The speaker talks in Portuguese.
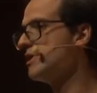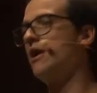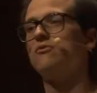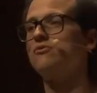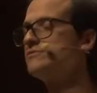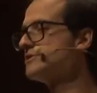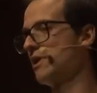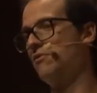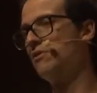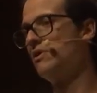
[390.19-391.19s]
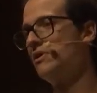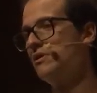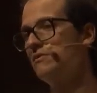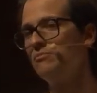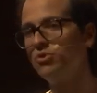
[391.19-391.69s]
não, não são.
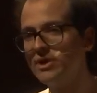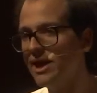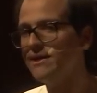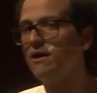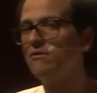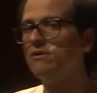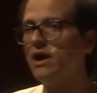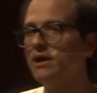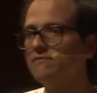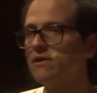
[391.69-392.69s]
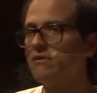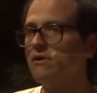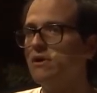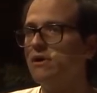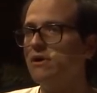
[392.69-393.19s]
Por que não? Aí ele
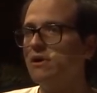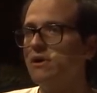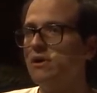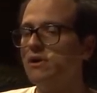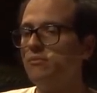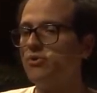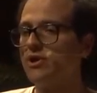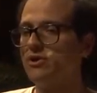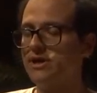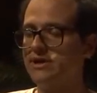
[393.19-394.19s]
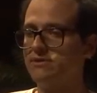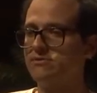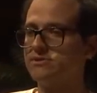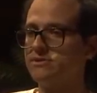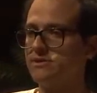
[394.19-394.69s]
falou, porque
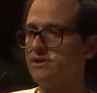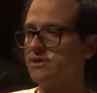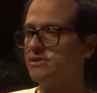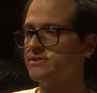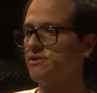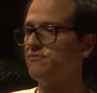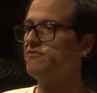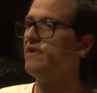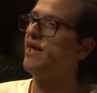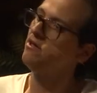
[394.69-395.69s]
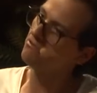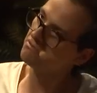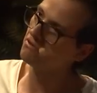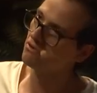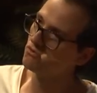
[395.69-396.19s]
orgânicos são
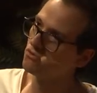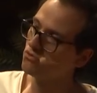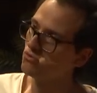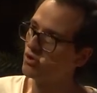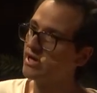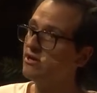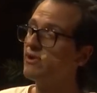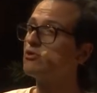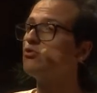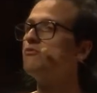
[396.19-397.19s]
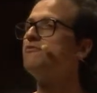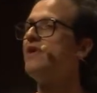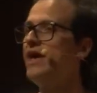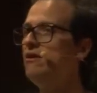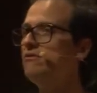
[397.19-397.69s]
feios, orgânico é tudo
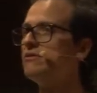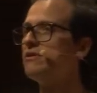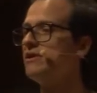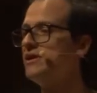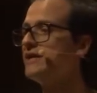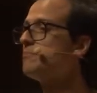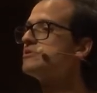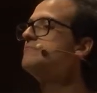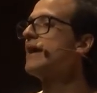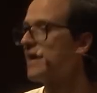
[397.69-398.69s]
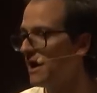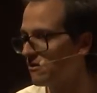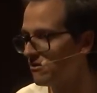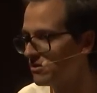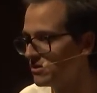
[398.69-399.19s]
feio e ainda por cima é caro.